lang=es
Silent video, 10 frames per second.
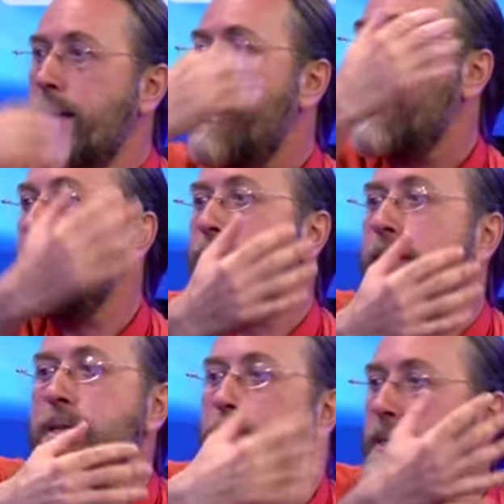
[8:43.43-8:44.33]
el
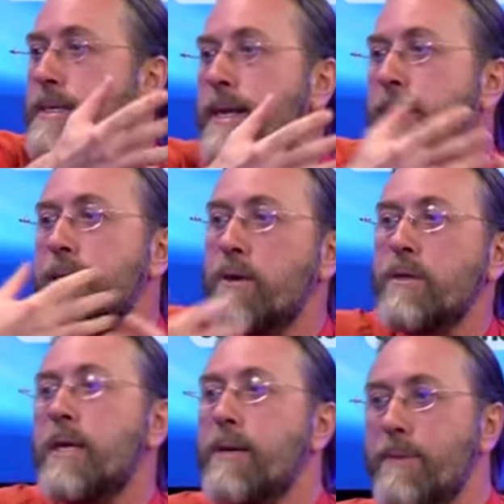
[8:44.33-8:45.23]
elefante más grande no
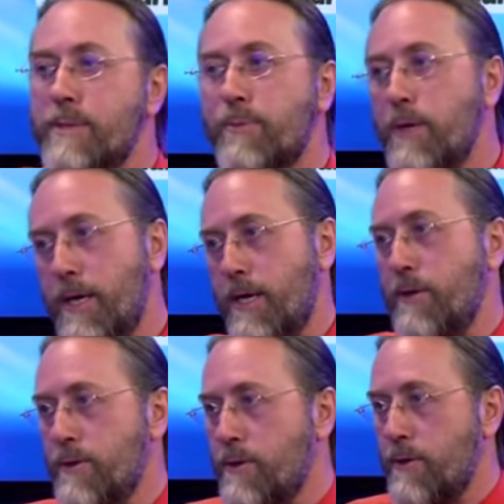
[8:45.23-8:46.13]
tiene más poder que
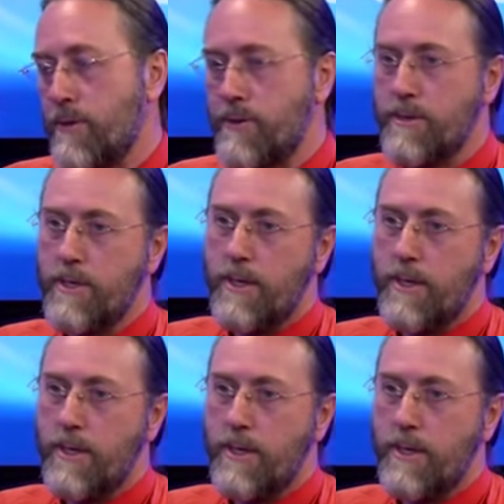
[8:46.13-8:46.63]
nosotros.